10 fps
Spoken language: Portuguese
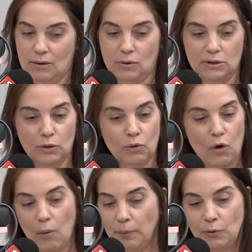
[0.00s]
quando eu
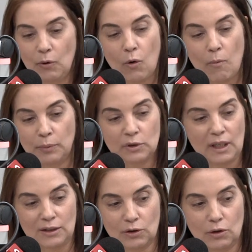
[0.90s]
compro um
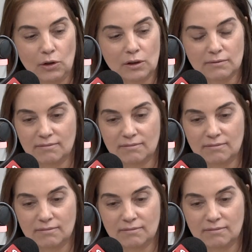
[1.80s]
computador